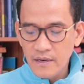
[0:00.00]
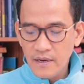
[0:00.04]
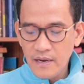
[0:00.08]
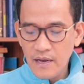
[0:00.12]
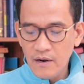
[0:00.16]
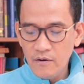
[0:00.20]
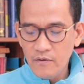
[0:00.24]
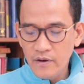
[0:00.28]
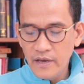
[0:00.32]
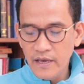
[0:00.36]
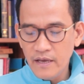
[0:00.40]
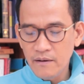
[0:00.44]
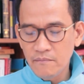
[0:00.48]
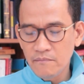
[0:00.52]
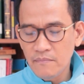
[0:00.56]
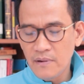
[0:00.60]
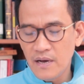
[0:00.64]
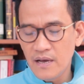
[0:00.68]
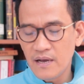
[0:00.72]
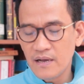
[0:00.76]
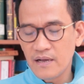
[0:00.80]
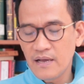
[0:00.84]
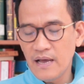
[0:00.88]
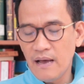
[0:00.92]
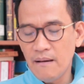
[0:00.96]
kalau hang
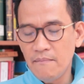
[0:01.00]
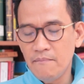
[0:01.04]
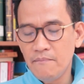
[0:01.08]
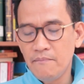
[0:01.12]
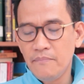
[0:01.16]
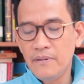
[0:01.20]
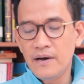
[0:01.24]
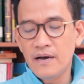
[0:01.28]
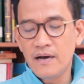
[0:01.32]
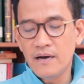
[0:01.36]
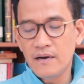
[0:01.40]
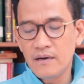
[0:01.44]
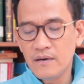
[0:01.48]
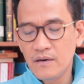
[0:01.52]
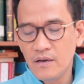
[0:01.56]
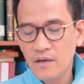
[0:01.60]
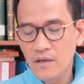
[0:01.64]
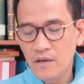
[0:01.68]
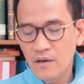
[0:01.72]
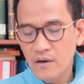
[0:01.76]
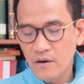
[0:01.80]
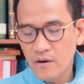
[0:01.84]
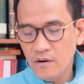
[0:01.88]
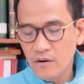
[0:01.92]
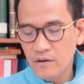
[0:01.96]
mah gampang
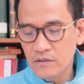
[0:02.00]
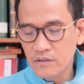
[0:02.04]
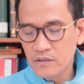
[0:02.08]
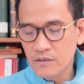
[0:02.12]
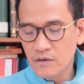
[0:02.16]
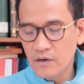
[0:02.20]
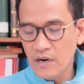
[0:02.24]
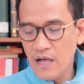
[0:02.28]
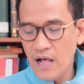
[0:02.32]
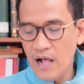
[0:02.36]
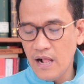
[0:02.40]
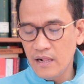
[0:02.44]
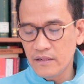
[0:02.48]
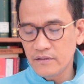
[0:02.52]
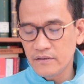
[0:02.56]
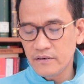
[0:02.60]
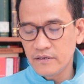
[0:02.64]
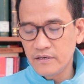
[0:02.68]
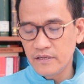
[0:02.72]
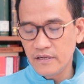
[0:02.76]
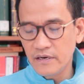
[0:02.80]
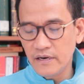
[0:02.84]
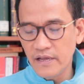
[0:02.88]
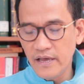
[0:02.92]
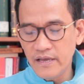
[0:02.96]
control alt
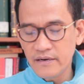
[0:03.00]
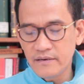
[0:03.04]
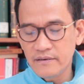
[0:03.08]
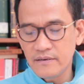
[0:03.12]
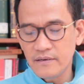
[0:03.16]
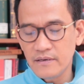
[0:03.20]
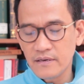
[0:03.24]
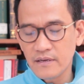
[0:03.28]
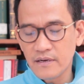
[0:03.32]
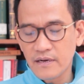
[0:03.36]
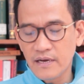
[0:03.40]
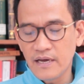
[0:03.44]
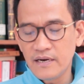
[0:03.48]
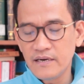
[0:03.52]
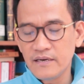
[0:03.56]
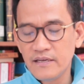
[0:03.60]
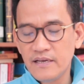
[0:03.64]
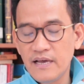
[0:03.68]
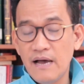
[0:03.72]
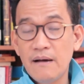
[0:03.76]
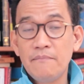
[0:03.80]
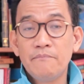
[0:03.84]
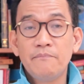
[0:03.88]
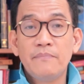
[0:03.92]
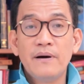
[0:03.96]
delete kan
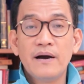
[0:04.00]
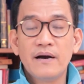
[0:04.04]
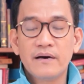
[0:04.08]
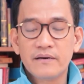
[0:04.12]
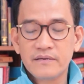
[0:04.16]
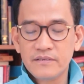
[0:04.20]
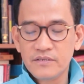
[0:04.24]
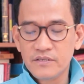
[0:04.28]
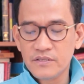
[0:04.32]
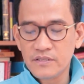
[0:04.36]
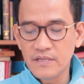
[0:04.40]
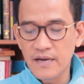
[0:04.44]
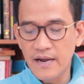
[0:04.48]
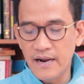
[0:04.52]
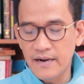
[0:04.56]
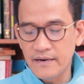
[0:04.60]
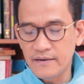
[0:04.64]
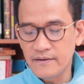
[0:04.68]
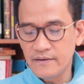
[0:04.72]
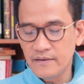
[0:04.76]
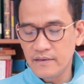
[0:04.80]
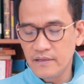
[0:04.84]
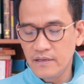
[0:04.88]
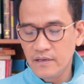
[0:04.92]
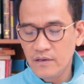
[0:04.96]
gampang
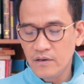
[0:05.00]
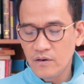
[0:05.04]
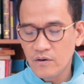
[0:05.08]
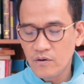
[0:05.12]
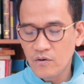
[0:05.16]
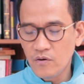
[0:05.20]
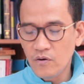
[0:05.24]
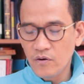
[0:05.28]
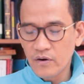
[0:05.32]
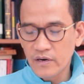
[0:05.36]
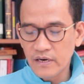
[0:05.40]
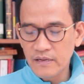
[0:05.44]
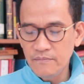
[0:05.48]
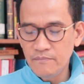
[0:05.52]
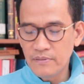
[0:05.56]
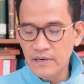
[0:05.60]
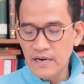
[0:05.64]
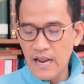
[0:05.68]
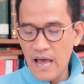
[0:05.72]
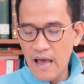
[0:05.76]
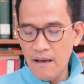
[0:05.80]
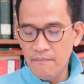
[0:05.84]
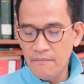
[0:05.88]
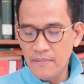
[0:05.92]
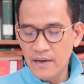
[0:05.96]
restart kok
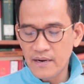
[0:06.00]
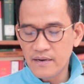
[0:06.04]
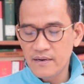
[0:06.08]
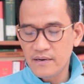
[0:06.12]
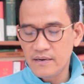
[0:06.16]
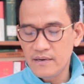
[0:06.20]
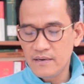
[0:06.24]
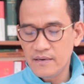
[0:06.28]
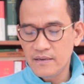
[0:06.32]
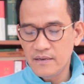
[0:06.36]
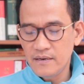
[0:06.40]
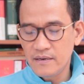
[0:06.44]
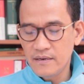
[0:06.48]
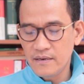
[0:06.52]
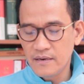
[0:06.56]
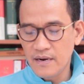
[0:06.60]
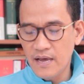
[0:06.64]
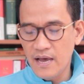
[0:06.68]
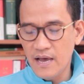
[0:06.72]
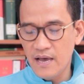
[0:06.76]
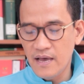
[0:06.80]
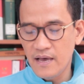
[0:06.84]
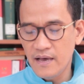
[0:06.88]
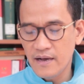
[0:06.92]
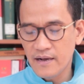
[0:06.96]
ribet amat
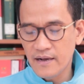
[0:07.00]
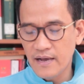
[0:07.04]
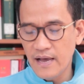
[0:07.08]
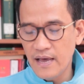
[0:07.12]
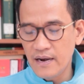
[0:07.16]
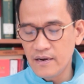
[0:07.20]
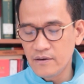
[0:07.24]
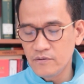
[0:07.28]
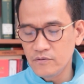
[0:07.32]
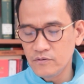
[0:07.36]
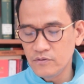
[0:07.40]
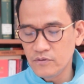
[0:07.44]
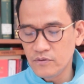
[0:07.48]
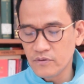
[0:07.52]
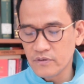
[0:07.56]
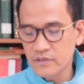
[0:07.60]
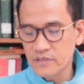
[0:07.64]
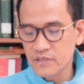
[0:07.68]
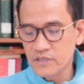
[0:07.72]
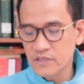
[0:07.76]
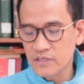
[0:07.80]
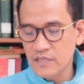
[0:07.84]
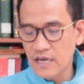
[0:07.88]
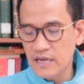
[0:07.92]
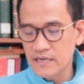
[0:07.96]
nah kalau untuk
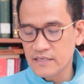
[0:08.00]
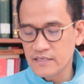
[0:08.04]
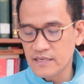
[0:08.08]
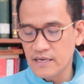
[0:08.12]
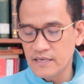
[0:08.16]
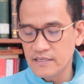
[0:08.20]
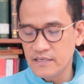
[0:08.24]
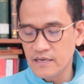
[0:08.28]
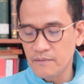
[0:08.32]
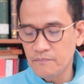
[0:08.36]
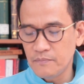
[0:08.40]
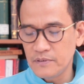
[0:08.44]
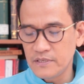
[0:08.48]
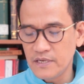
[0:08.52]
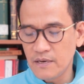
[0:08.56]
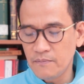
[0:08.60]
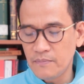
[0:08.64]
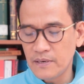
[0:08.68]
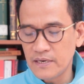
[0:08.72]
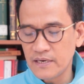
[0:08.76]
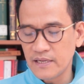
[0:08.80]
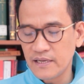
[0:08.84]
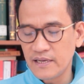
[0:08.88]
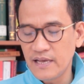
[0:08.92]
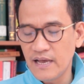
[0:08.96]
restart saja
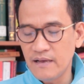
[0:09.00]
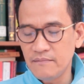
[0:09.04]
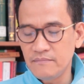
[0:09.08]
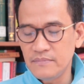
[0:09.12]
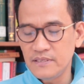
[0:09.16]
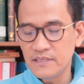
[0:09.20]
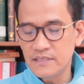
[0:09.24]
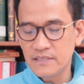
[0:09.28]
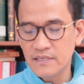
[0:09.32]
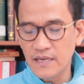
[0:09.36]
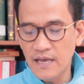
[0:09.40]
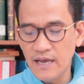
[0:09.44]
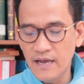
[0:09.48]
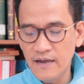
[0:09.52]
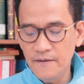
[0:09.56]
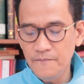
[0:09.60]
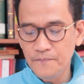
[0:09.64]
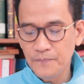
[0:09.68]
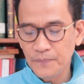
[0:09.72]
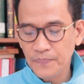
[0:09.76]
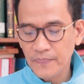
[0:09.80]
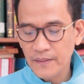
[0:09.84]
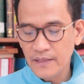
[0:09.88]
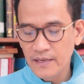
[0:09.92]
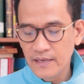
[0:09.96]
pejabat nggak
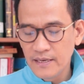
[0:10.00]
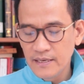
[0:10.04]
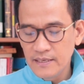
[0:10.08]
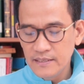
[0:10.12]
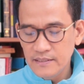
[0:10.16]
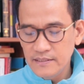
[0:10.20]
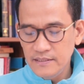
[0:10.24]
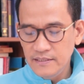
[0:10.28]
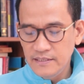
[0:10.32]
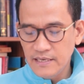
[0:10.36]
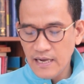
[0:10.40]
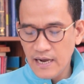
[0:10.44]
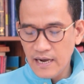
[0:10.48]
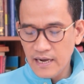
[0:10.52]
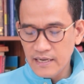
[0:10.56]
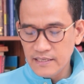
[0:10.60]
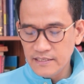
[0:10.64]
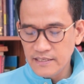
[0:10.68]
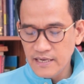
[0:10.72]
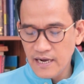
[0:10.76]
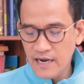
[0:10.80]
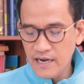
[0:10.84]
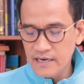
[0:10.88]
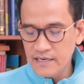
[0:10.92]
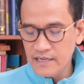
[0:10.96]
bisa
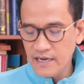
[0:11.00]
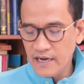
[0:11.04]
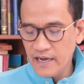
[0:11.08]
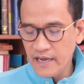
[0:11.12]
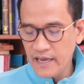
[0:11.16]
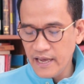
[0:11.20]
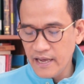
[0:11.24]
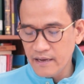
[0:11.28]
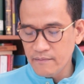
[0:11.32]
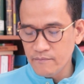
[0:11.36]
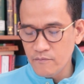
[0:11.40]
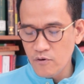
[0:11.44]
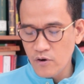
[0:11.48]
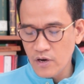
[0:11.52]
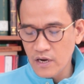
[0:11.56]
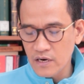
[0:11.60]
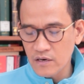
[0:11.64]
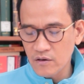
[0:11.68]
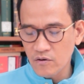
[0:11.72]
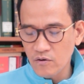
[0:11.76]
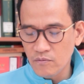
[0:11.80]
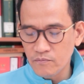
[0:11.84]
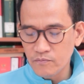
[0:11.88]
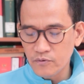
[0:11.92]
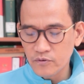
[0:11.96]
jangan-jangan yang hang
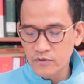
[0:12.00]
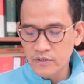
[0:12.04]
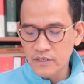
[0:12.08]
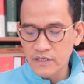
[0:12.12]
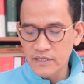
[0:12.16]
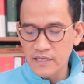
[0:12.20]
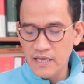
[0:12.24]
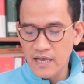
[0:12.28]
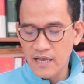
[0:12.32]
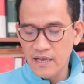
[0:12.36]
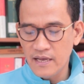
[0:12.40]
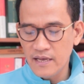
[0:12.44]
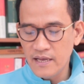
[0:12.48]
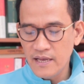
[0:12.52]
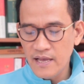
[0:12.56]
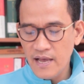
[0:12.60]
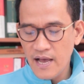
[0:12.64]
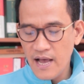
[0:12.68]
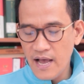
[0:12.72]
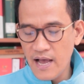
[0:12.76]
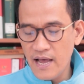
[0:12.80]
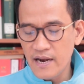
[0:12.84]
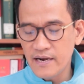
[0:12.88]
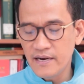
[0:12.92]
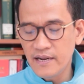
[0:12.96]
bukan komputernya
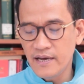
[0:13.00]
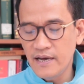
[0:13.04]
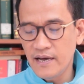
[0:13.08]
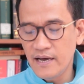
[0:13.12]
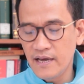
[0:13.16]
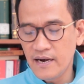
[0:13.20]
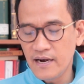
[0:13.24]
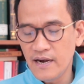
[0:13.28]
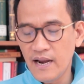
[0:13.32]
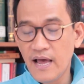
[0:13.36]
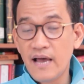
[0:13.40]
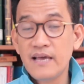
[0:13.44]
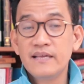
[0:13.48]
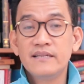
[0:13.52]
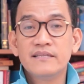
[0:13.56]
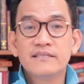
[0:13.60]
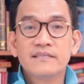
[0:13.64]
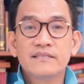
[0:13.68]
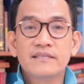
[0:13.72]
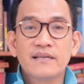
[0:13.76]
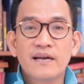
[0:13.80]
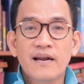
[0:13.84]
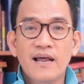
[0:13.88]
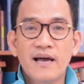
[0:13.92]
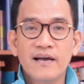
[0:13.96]
ada hal lain
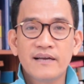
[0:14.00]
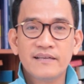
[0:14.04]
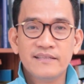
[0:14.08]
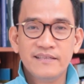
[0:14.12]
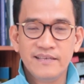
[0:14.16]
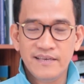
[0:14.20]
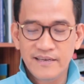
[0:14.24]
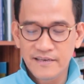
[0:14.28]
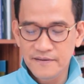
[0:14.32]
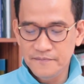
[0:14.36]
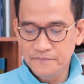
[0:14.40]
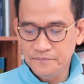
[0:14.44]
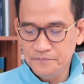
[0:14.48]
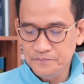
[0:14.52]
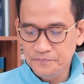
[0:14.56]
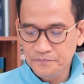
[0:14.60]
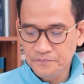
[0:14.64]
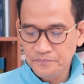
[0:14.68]
terangnya